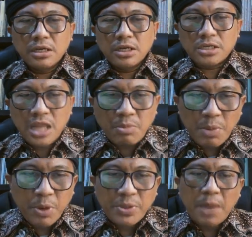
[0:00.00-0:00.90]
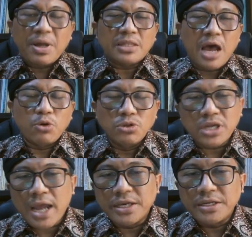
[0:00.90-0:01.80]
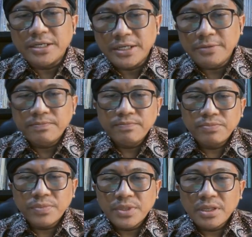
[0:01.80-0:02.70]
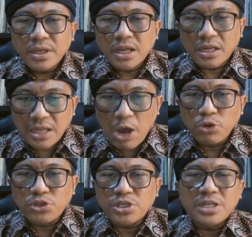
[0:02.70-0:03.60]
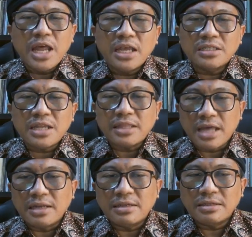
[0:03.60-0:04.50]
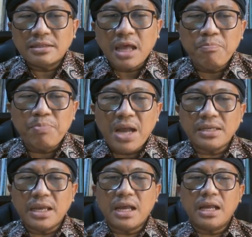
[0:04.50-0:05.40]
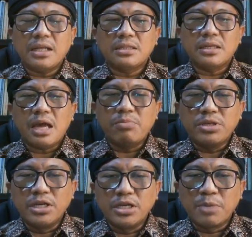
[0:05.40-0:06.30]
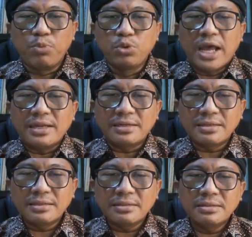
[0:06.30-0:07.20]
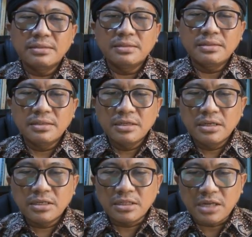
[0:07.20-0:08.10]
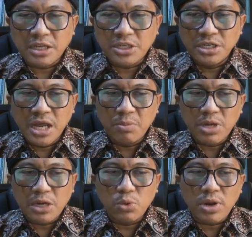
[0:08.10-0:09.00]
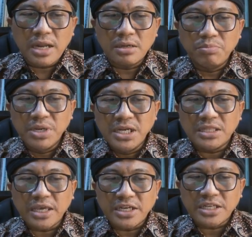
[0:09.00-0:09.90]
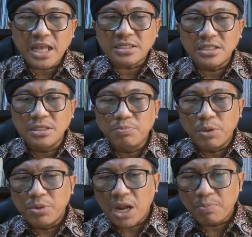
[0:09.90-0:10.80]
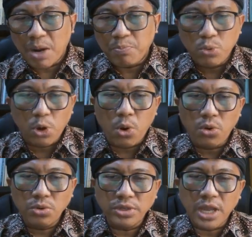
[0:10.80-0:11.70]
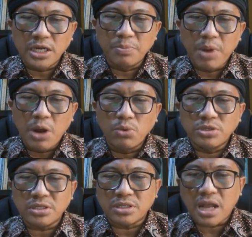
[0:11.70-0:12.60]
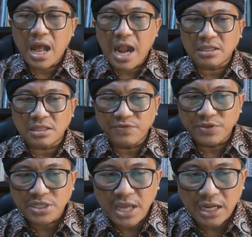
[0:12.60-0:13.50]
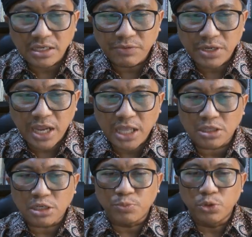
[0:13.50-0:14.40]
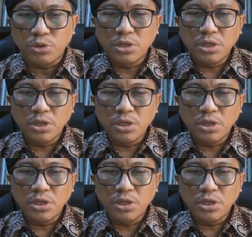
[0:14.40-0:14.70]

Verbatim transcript: Selama beberapa tahun terakhir ini, Laut Cina Selatan tampaknya telah menjadi rebutan setelah Cina melakukan militerisasi beberapa pulau yang dibangun secara artifisial di wilayah tersebut